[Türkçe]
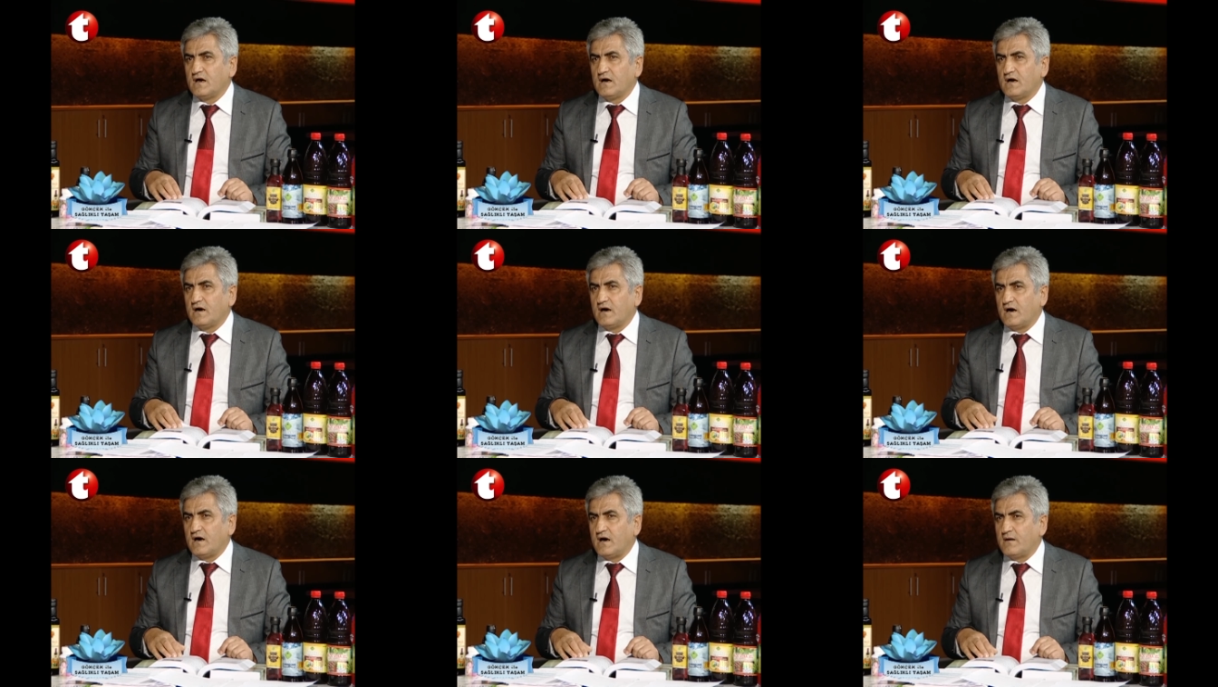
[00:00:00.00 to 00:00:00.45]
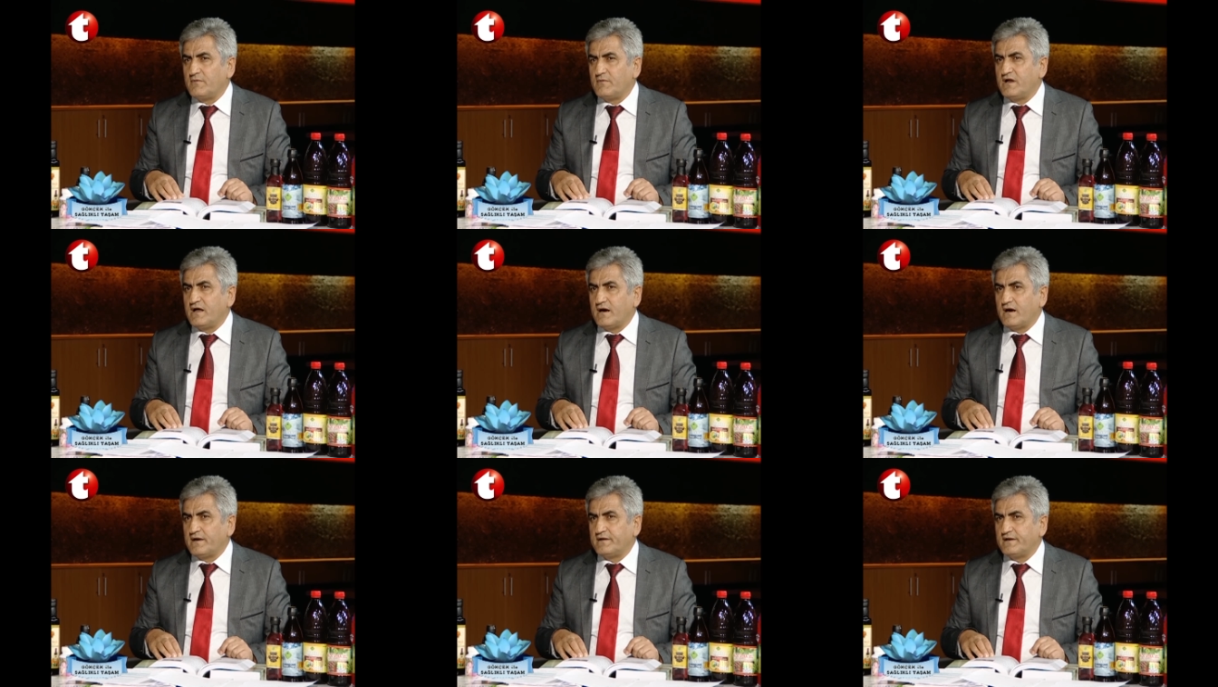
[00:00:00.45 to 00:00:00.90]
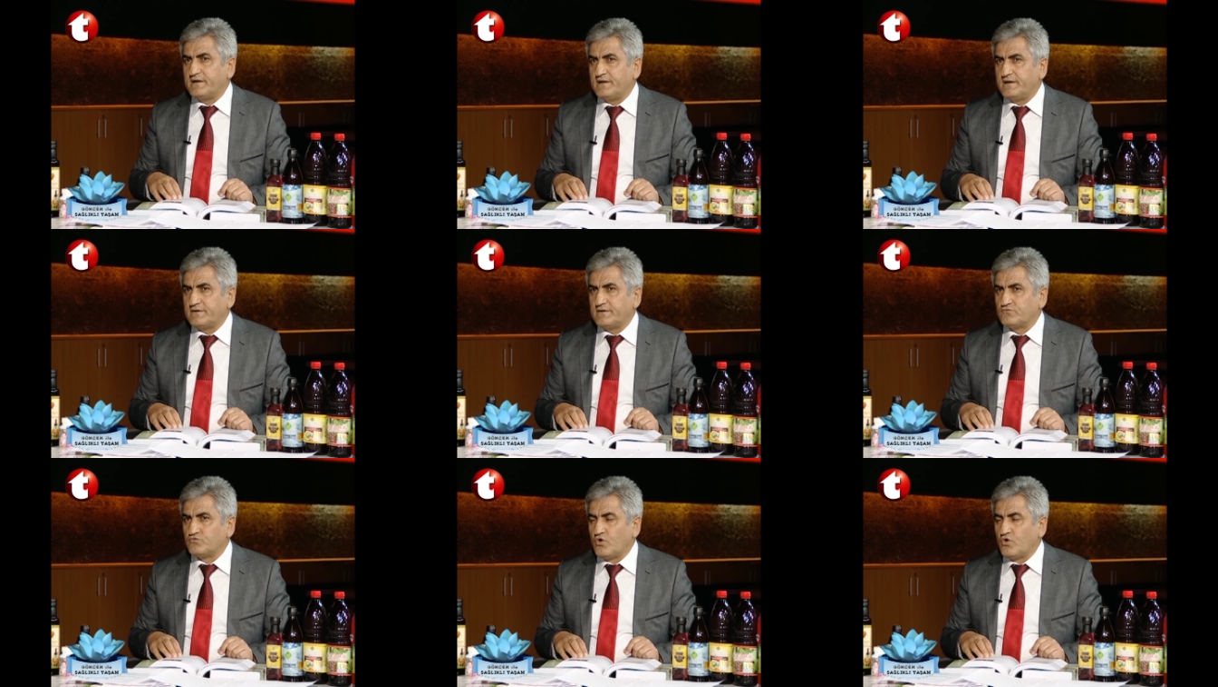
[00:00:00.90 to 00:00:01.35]
hamile
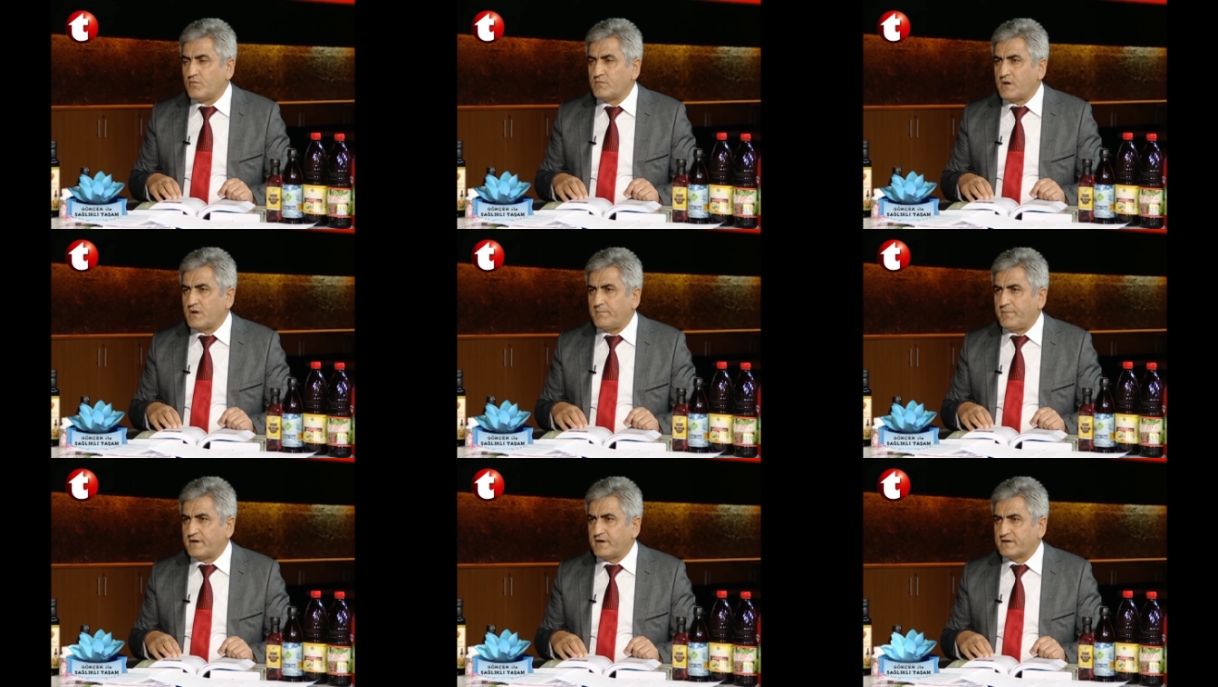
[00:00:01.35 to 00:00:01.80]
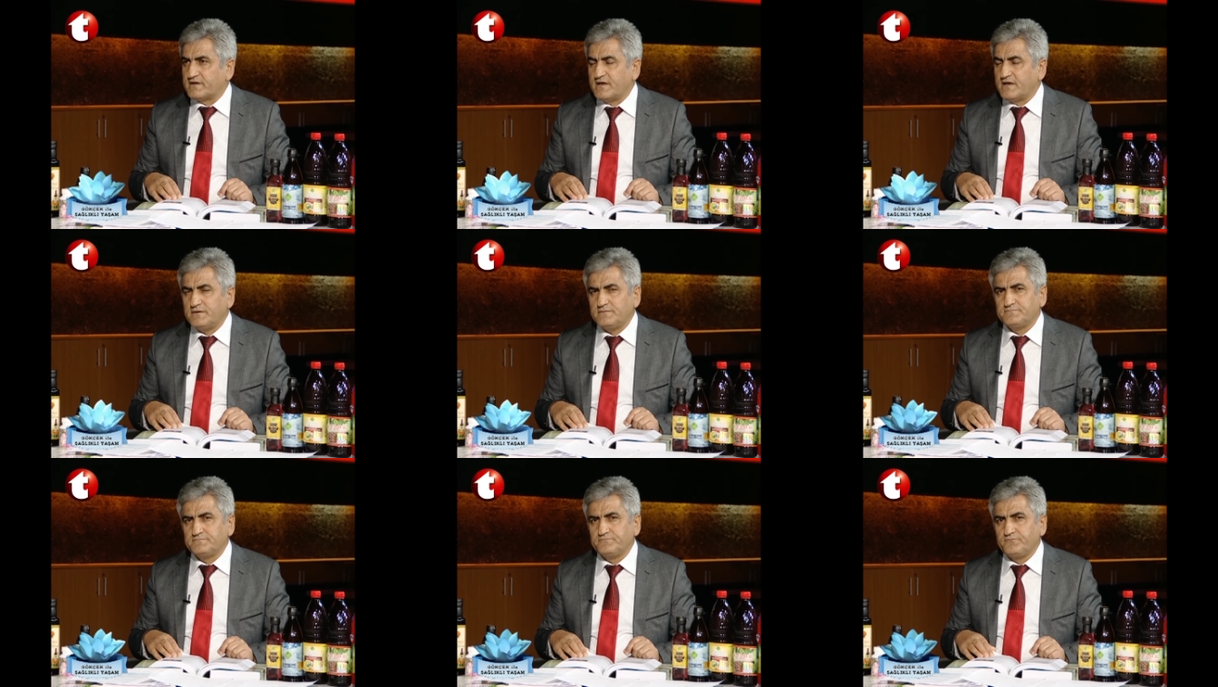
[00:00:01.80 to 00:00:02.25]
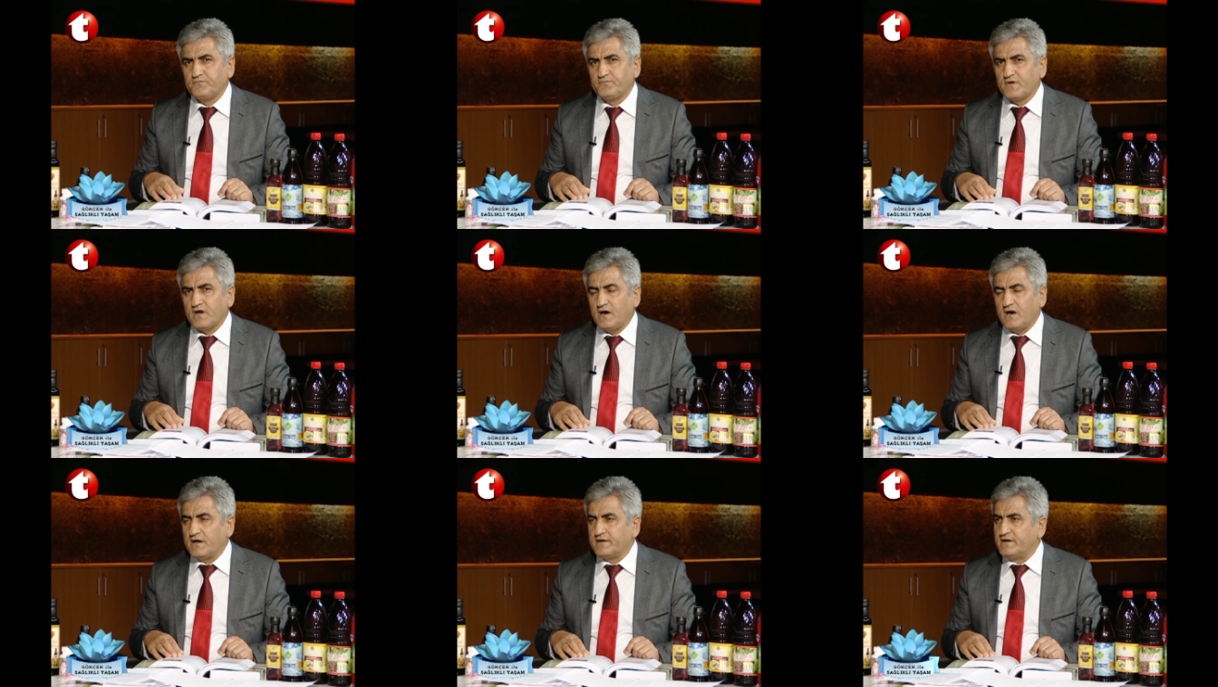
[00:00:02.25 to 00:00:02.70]
anneler doğum yaparken
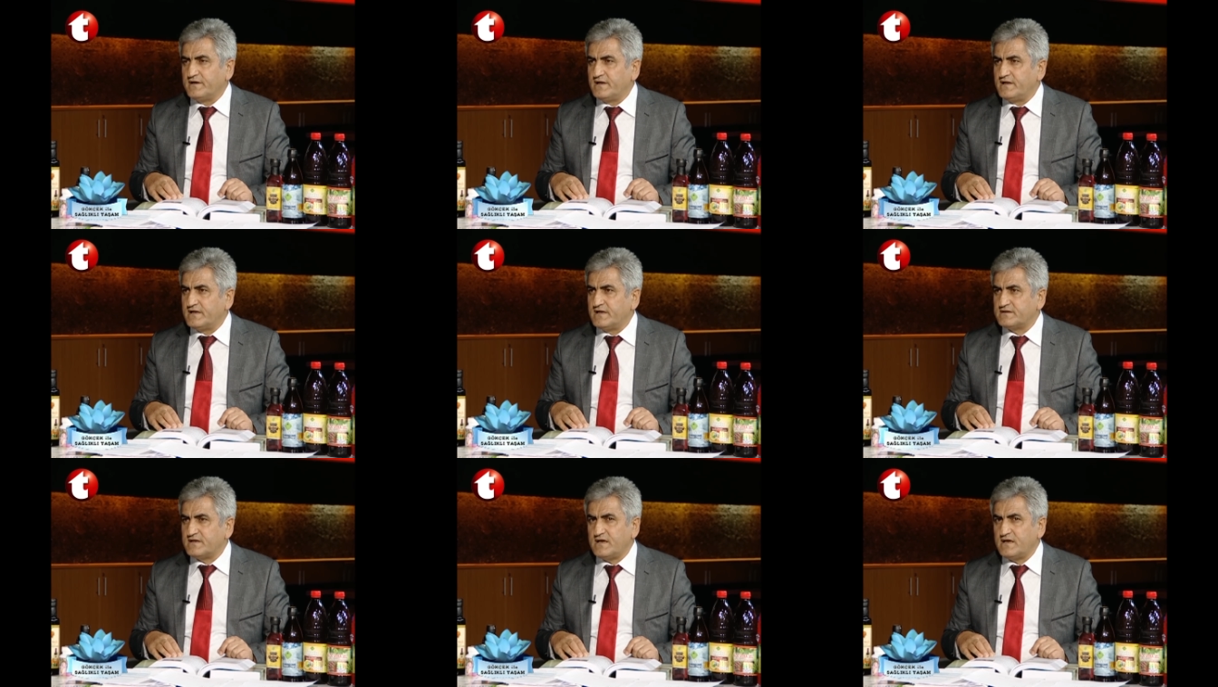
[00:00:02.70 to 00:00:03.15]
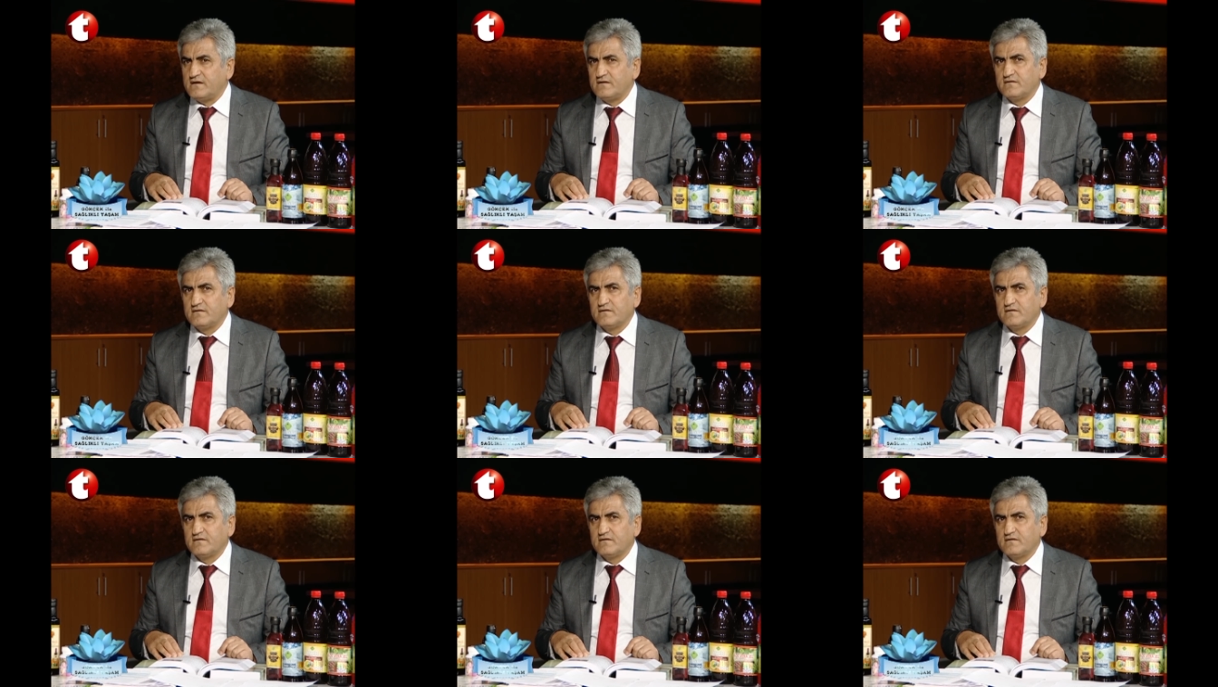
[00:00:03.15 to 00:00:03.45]
anneler de